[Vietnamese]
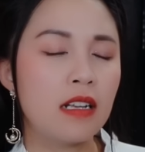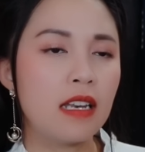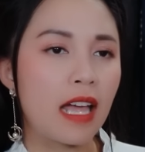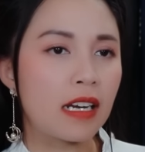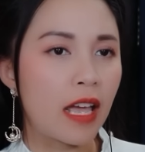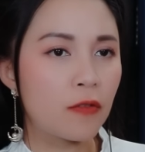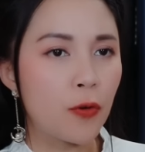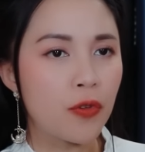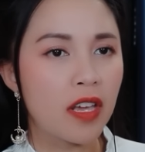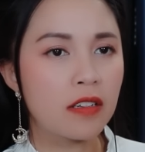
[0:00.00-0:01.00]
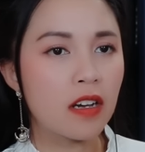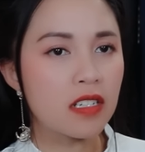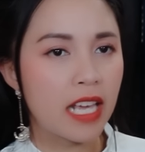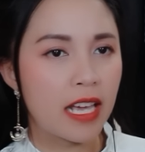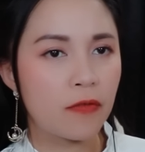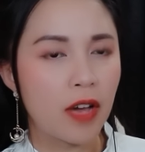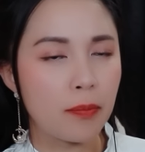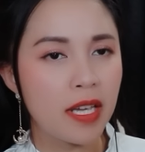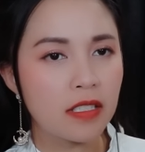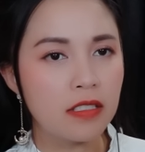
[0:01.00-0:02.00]
Lan Lan phu nhân có nghe và
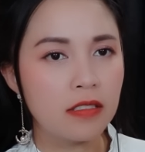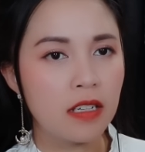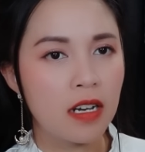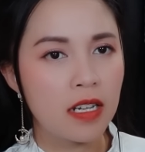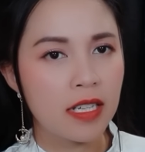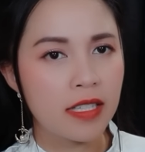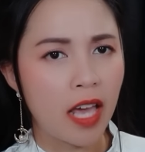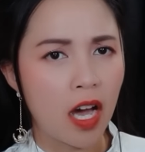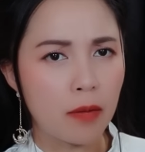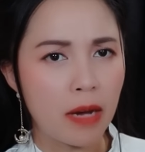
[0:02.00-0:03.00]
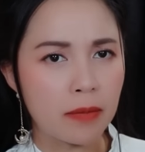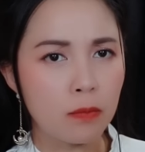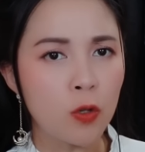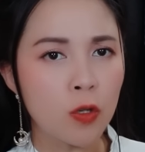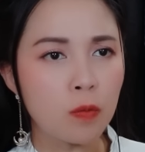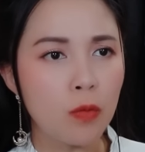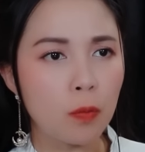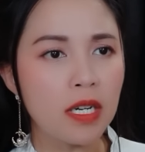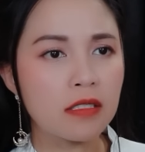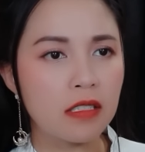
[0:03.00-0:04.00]
biết được, nhà họ Bạch muốn đúc
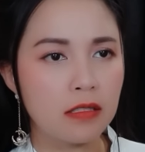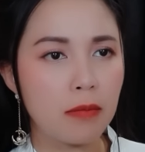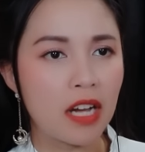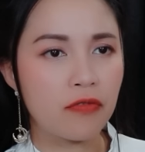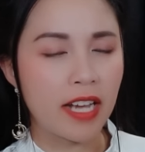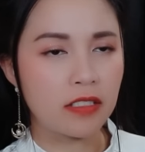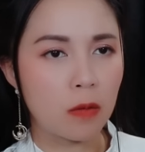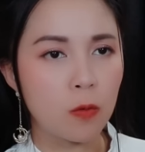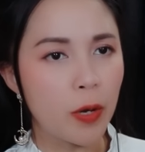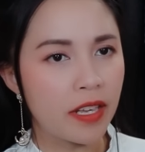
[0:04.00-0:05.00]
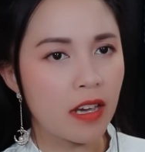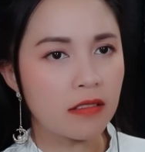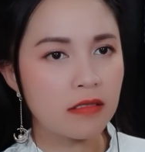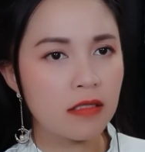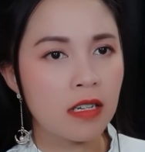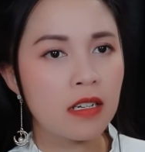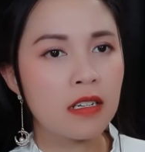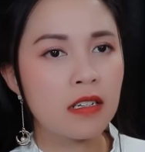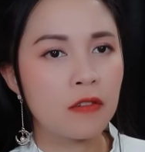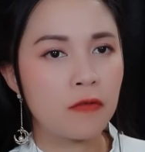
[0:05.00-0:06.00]
một bức tượng bằng vàng ròng nguyên chất,
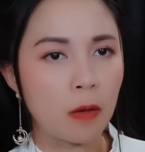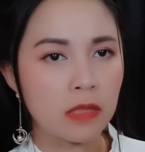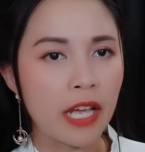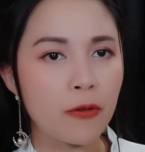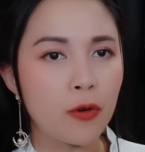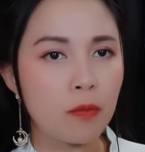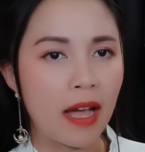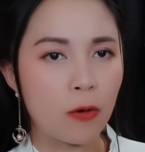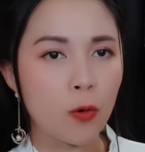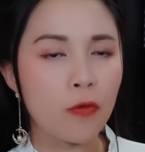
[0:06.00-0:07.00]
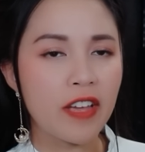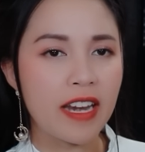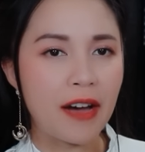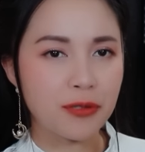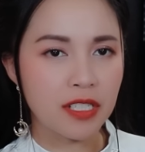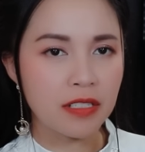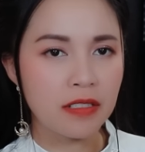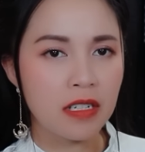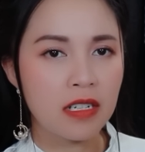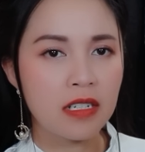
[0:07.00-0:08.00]
phỏng theo dung mạo của vị đạo sư.